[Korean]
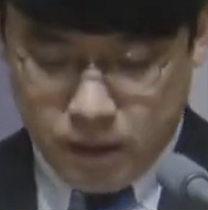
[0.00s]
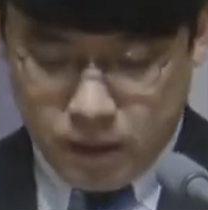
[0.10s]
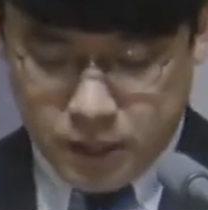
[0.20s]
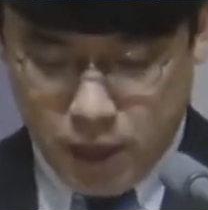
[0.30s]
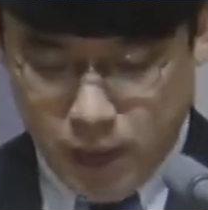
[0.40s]

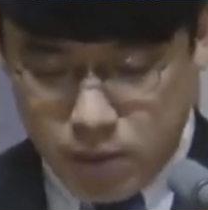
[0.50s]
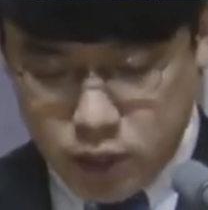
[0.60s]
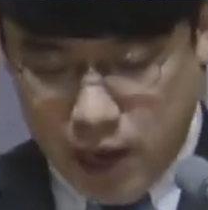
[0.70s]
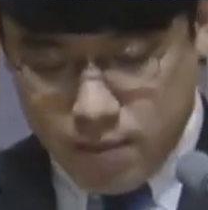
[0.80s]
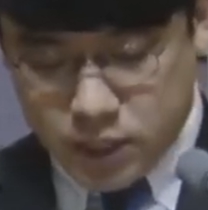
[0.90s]
그의 마음을
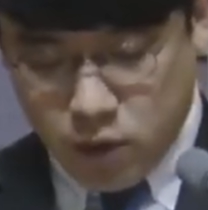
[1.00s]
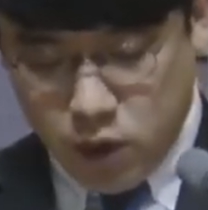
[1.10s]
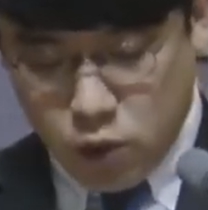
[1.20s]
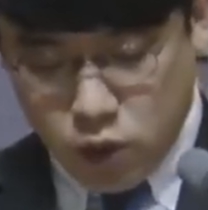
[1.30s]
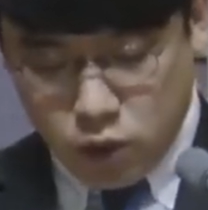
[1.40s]
감사와
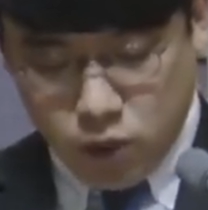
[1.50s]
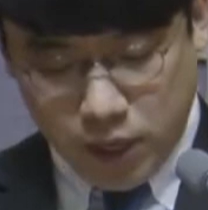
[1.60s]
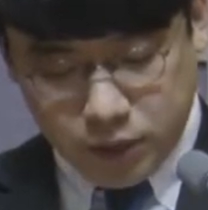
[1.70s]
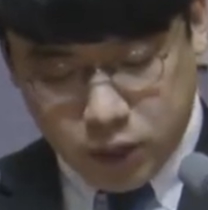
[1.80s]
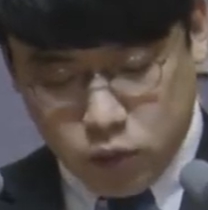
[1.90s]
용기로
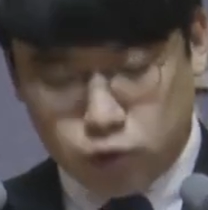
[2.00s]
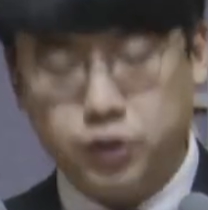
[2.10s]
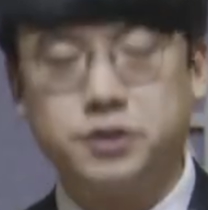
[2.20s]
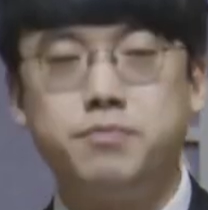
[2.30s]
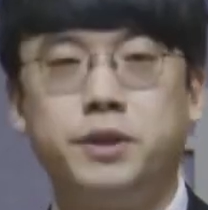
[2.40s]
가득 채워
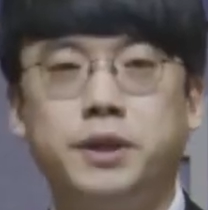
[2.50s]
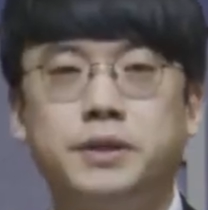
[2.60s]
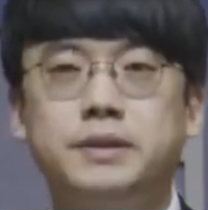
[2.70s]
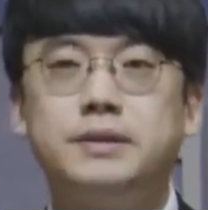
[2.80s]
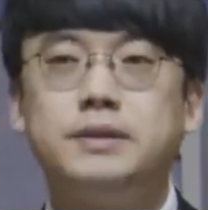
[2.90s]
주셨습니다.
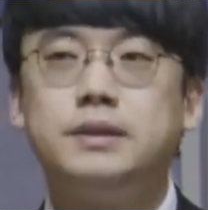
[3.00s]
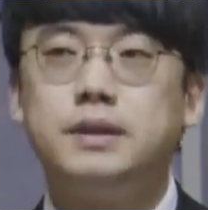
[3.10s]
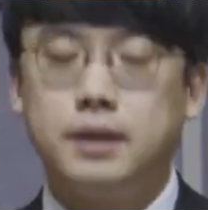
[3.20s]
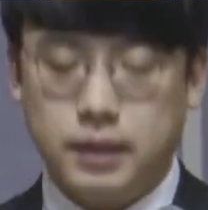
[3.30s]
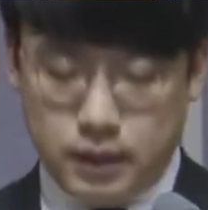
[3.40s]

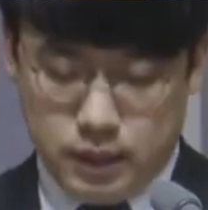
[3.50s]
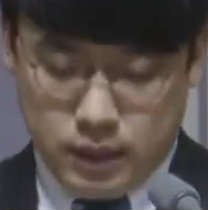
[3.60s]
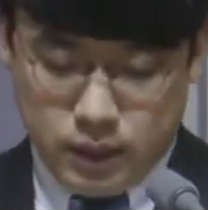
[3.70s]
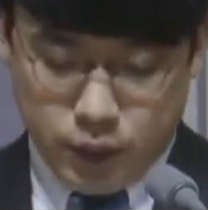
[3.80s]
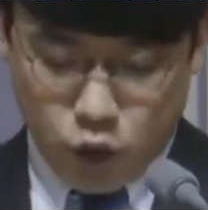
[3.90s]

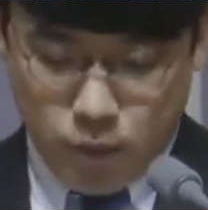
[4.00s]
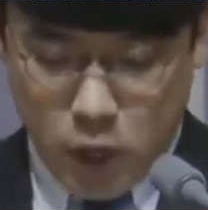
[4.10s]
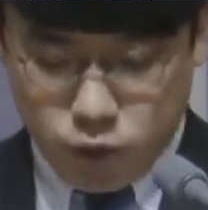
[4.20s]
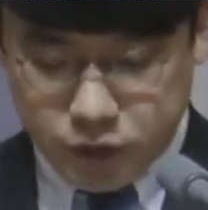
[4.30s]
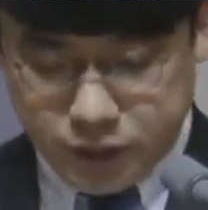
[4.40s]
그리고
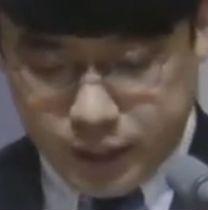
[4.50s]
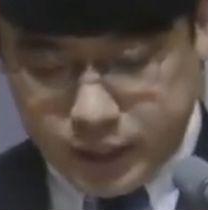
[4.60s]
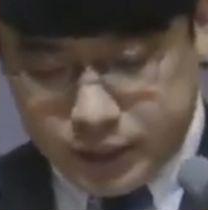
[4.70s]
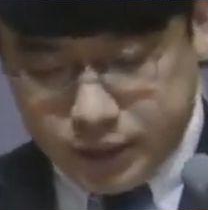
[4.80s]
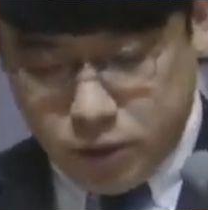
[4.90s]
바울은 그들의
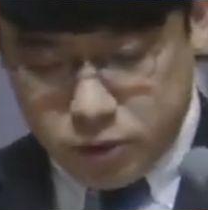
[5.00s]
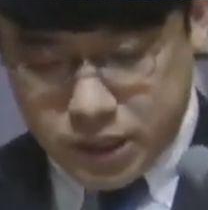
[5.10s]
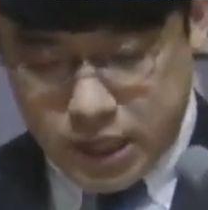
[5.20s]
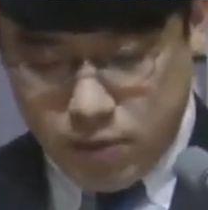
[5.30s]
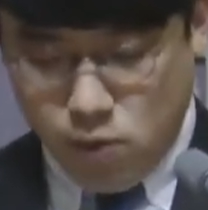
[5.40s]
그 뜨거운
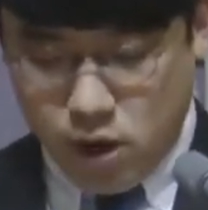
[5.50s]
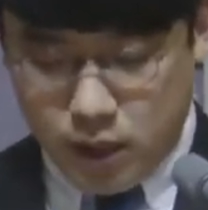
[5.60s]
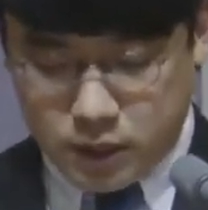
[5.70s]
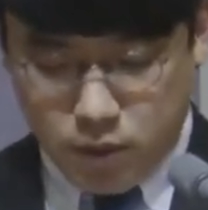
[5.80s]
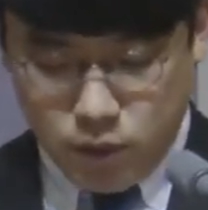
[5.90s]

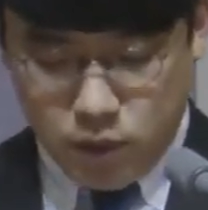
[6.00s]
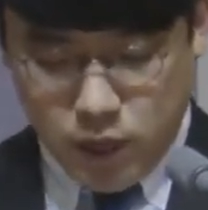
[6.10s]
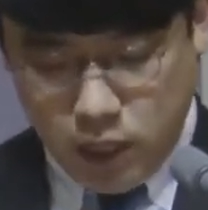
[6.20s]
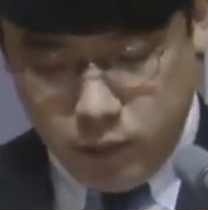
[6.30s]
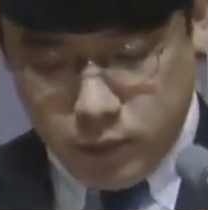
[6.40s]
사랑과
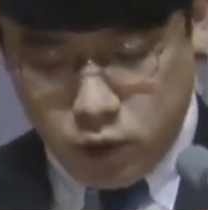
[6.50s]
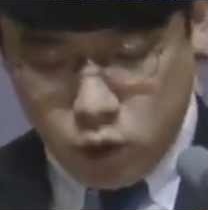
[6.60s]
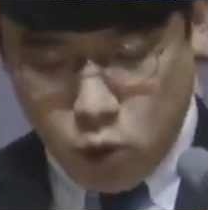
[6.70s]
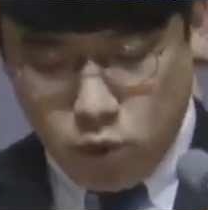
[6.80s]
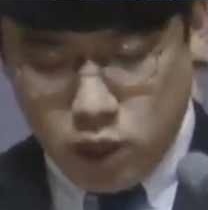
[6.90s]
섬김에 힘입어
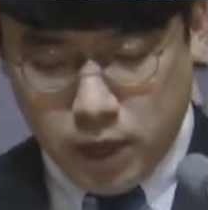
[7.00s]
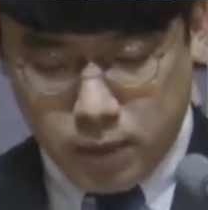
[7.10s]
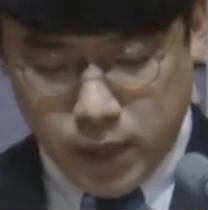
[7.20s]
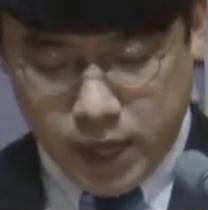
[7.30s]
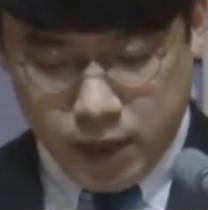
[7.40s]
용기
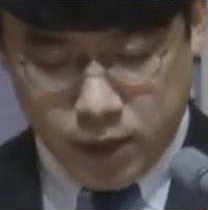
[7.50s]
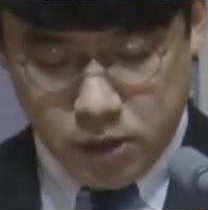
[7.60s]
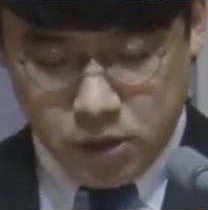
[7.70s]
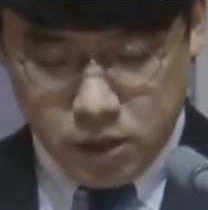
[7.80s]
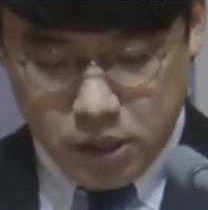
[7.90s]

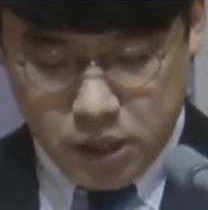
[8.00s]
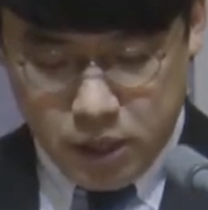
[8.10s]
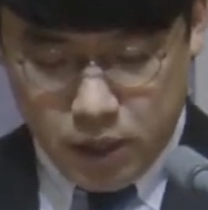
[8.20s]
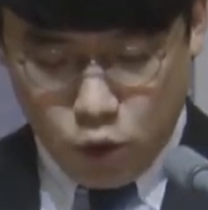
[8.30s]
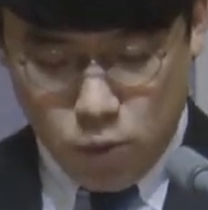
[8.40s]
백배하여
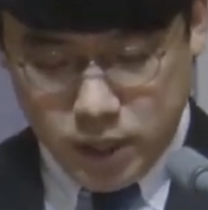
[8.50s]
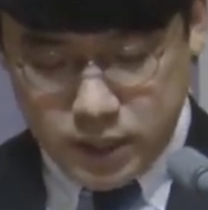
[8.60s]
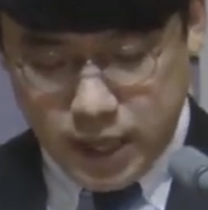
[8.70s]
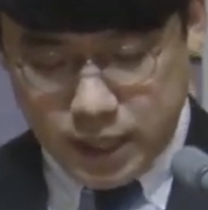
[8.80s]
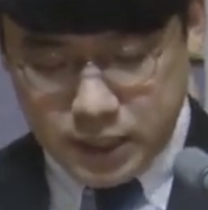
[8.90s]

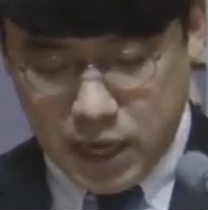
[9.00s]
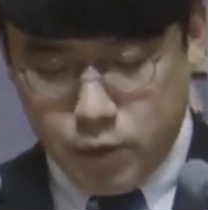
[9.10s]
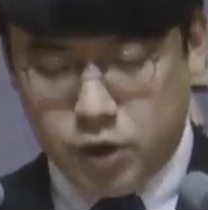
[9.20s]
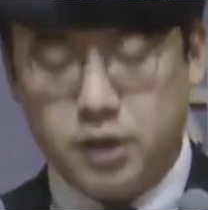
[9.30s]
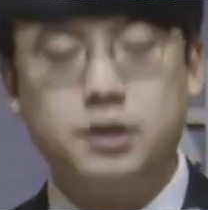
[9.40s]
로마를 향한
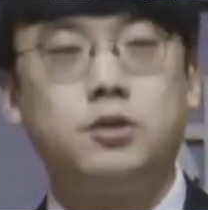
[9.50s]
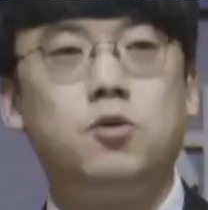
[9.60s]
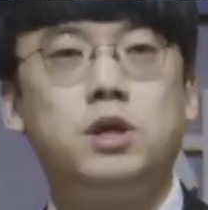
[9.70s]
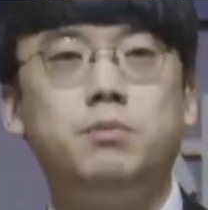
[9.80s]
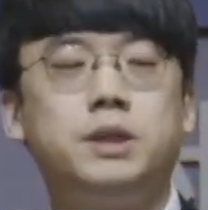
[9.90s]
사명의 길을
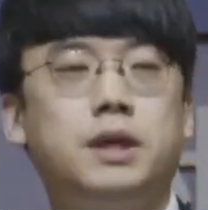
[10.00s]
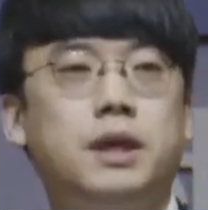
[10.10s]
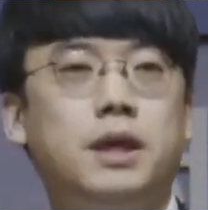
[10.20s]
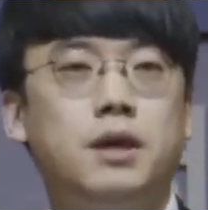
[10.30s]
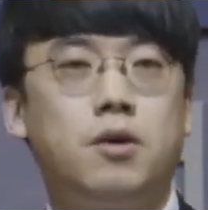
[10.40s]
더욱
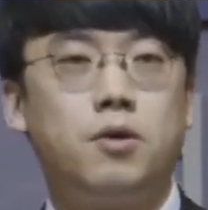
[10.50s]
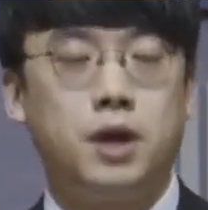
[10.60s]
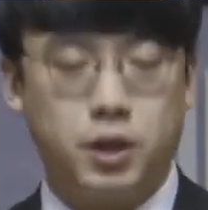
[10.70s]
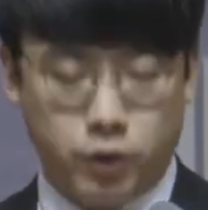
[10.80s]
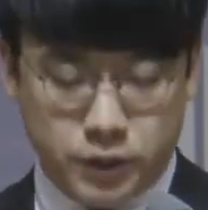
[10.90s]
힘차게
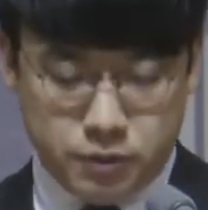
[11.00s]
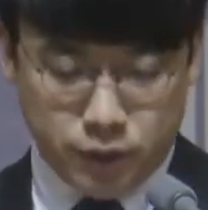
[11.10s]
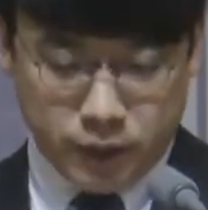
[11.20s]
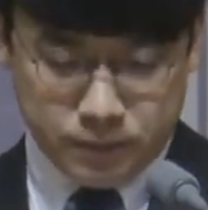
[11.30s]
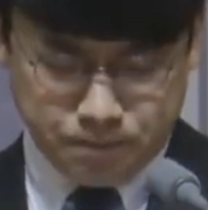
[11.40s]
걸어가게 되었습니다.